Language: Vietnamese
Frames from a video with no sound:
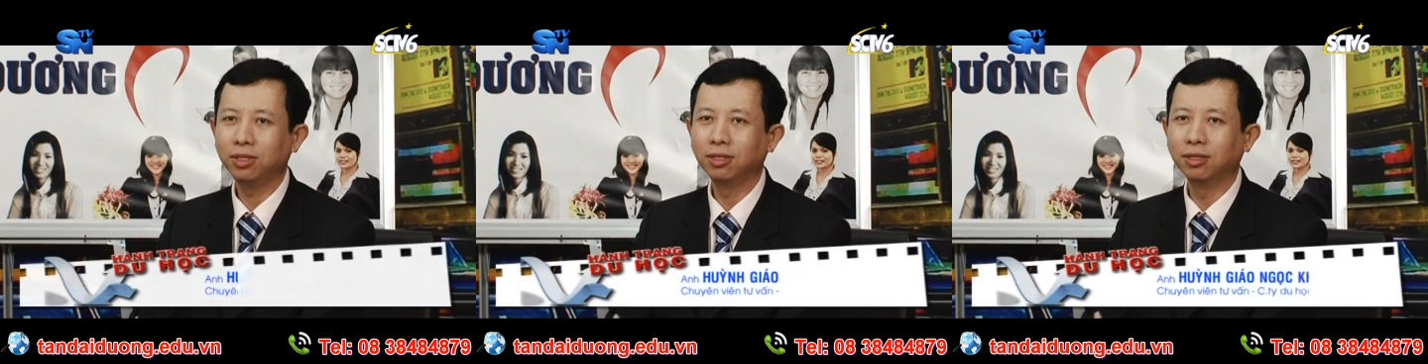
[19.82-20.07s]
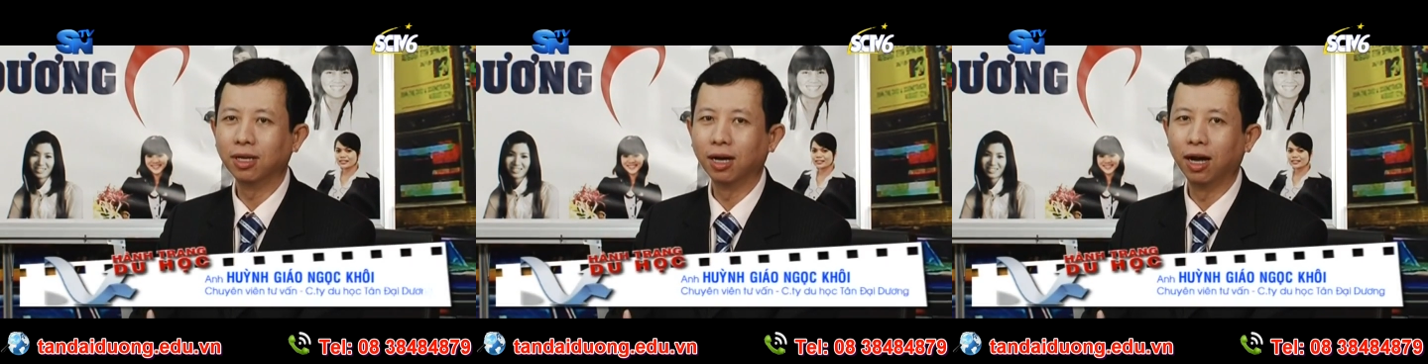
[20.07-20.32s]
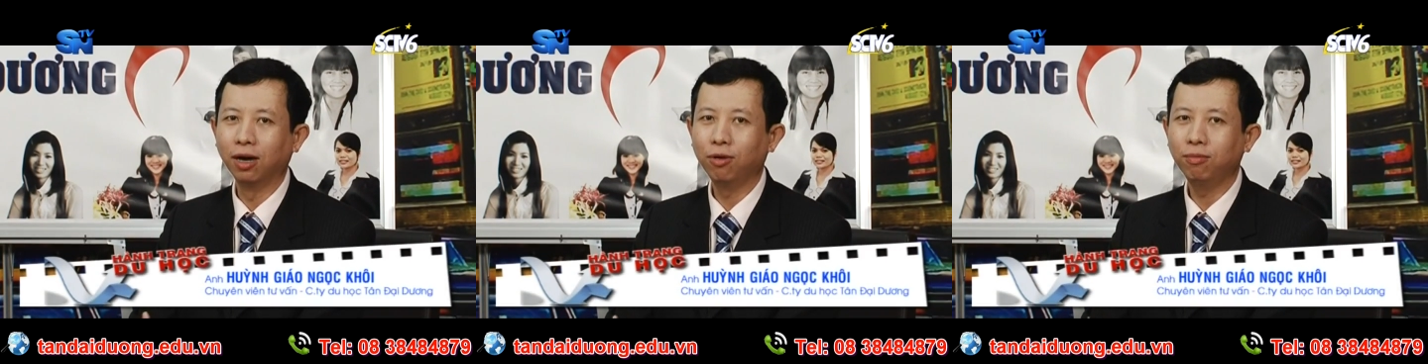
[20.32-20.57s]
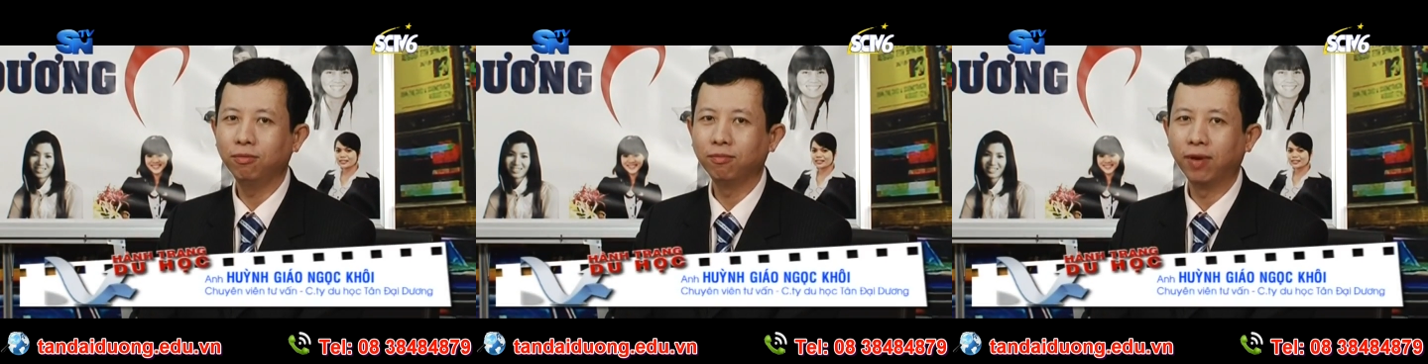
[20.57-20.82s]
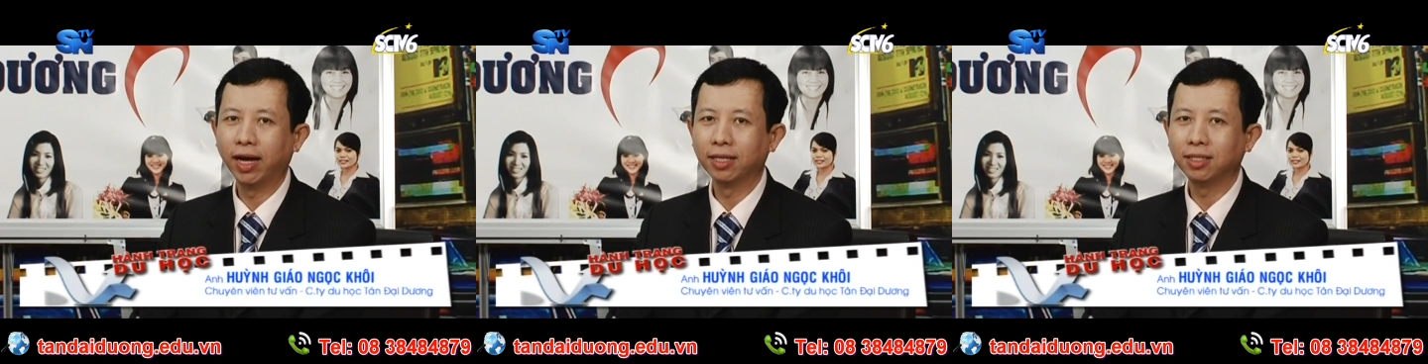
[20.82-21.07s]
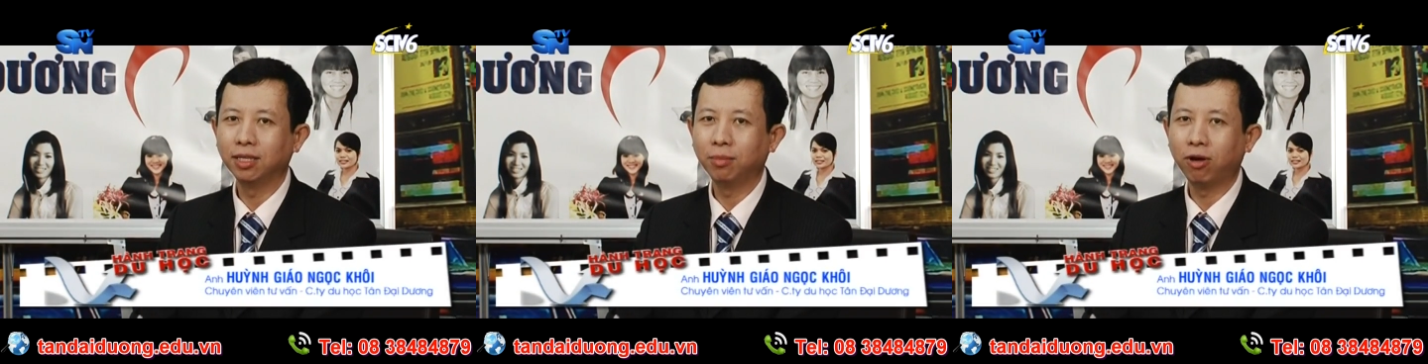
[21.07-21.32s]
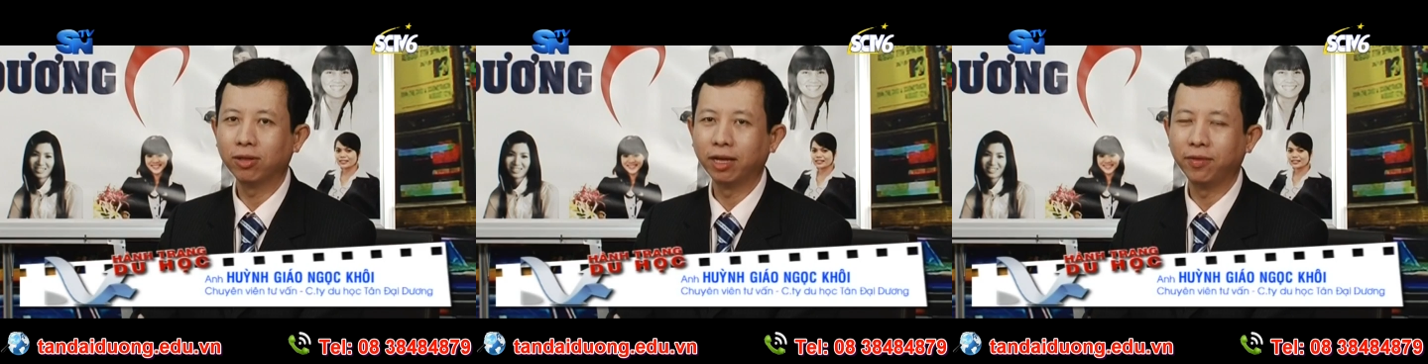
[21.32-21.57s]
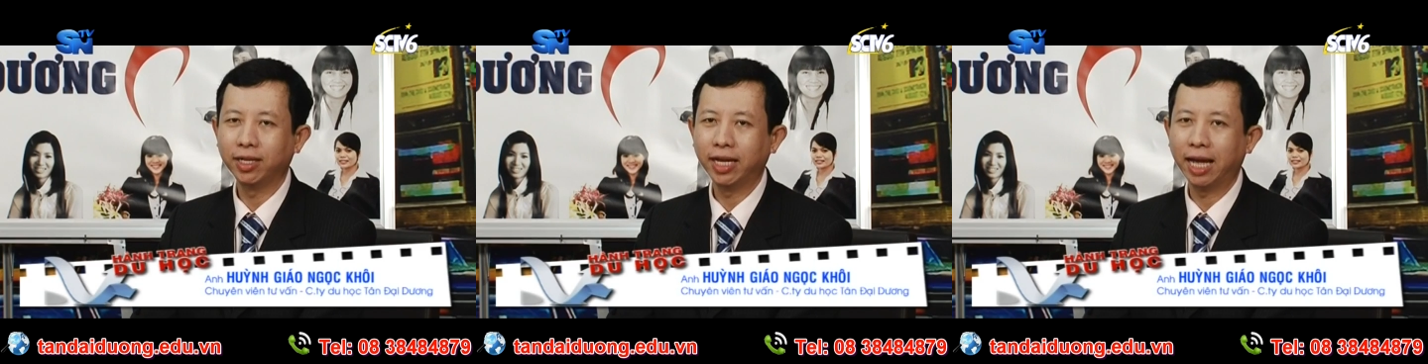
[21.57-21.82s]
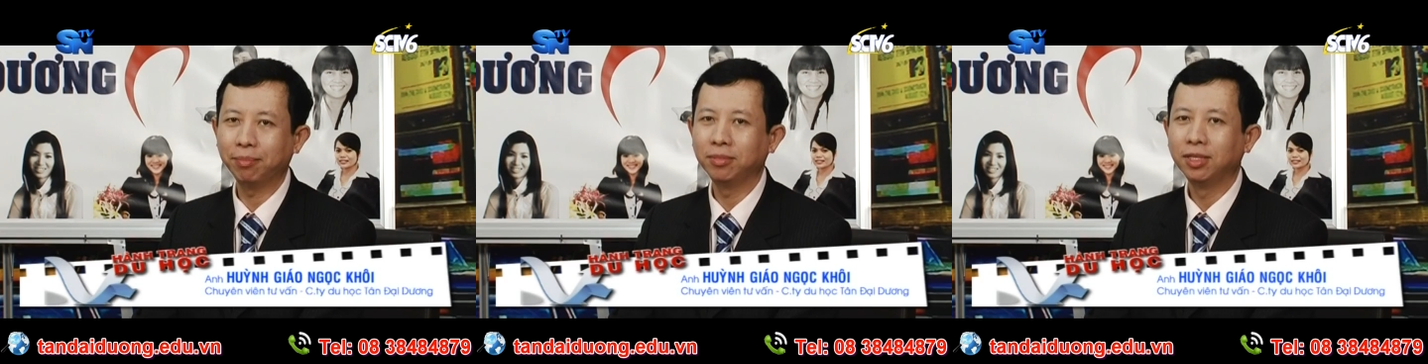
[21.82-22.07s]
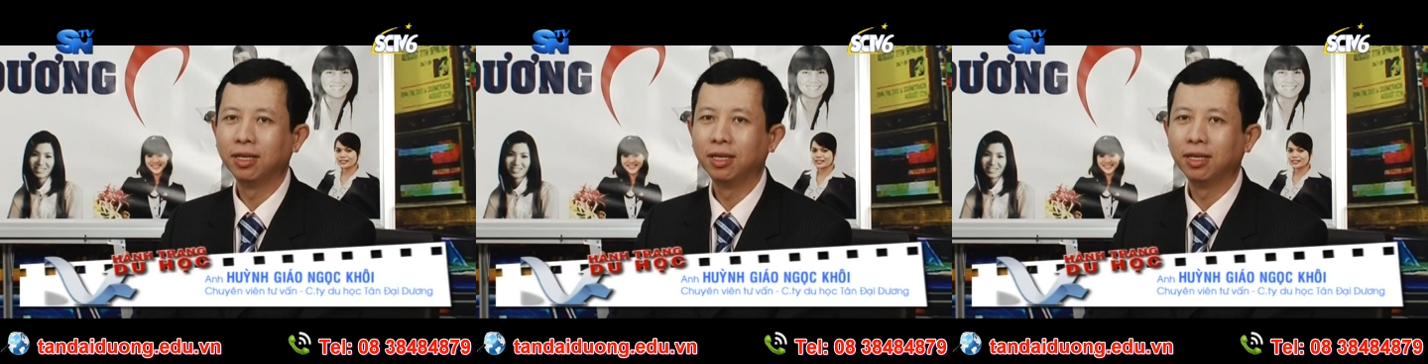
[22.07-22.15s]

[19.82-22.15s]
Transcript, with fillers: trường ở Úc và Singapore tại Việt Nam.